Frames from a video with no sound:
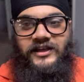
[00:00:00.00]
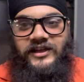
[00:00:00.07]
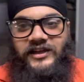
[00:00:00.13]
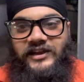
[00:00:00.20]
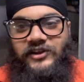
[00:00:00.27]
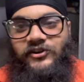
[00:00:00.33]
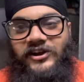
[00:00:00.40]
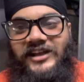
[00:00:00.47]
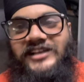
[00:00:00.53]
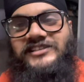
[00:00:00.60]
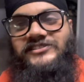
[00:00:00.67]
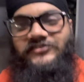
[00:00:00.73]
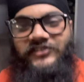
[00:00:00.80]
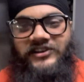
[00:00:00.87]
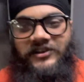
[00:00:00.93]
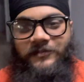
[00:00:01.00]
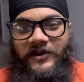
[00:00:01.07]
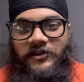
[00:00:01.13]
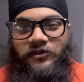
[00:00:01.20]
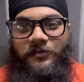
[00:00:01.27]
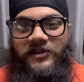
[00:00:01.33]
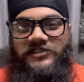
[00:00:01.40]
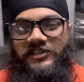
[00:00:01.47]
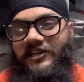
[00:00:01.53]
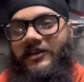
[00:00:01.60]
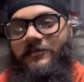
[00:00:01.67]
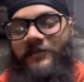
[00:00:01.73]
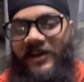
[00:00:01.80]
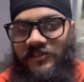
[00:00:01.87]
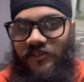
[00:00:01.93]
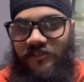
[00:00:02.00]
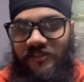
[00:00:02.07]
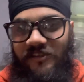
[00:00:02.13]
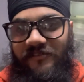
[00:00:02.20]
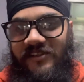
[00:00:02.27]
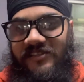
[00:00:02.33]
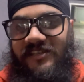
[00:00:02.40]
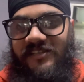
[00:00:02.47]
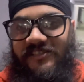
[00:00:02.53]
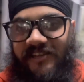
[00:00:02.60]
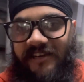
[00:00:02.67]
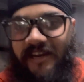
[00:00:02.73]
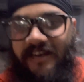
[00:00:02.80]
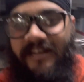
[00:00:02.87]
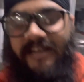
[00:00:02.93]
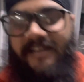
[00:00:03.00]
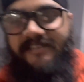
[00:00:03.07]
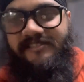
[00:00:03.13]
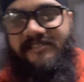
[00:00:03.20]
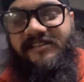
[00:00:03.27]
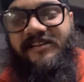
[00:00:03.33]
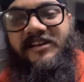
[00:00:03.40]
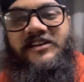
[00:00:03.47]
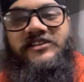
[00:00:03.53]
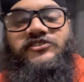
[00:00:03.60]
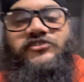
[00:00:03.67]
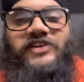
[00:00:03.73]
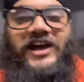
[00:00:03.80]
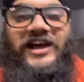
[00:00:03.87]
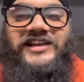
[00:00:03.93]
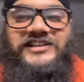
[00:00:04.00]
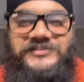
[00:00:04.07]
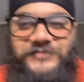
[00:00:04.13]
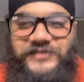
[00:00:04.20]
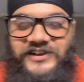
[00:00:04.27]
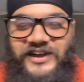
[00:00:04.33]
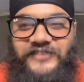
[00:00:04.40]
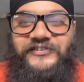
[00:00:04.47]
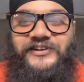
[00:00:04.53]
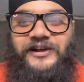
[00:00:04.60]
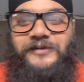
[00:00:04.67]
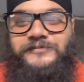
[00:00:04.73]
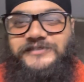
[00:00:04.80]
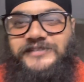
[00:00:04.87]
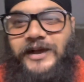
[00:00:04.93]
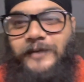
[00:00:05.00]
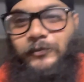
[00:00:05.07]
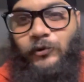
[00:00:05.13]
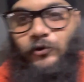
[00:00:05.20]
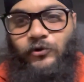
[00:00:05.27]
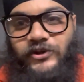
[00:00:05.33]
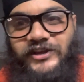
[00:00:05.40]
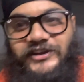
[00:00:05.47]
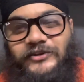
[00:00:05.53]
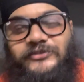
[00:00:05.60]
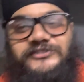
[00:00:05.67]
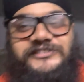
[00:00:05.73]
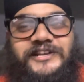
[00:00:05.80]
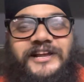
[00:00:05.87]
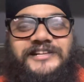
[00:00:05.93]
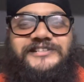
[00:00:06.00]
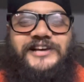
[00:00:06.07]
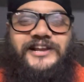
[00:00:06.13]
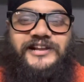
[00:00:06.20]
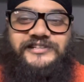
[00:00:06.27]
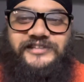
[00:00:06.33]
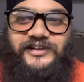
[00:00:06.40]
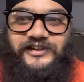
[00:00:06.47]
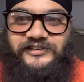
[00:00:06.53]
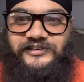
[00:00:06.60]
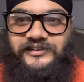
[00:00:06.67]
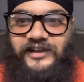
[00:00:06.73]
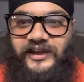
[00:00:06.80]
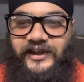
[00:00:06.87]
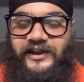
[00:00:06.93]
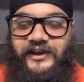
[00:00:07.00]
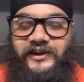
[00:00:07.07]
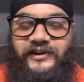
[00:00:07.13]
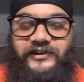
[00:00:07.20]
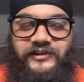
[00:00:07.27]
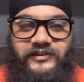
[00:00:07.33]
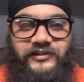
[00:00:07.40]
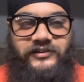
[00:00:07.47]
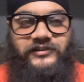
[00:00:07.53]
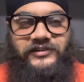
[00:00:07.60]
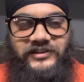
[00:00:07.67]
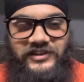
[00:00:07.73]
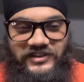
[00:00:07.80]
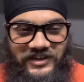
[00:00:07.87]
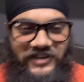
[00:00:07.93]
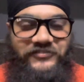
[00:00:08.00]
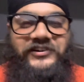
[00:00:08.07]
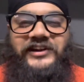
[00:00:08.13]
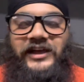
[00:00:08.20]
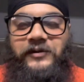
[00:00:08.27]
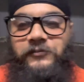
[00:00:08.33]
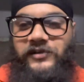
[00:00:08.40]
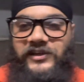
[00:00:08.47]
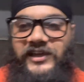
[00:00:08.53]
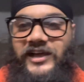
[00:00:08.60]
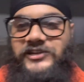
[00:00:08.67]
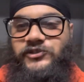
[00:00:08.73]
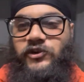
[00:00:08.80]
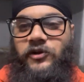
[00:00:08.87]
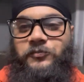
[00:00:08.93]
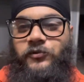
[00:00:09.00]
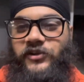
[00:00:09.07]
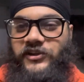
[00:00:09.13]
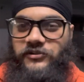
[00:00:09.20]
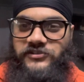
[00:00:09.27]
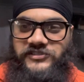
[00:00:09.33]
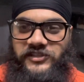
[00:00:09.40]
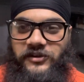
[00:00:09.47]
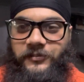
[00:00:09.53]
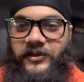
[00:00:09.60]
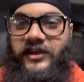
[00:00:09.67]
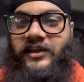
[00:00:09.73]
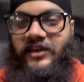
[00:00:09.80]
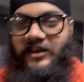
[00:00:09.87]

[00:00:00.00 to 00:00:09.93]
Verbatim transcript: हेलो गाइस वेलकम बैक टू माय चैनल पाज ऑन द वे सतरीकाल गाइस सो गाइस मैं काफ़ी टाइम से आप लोगों को एक न्यूज़ देना चाह रहा था एंड काफ़ी टाइम लग गया एक्चुअली आपको ये न्यूज़ देने में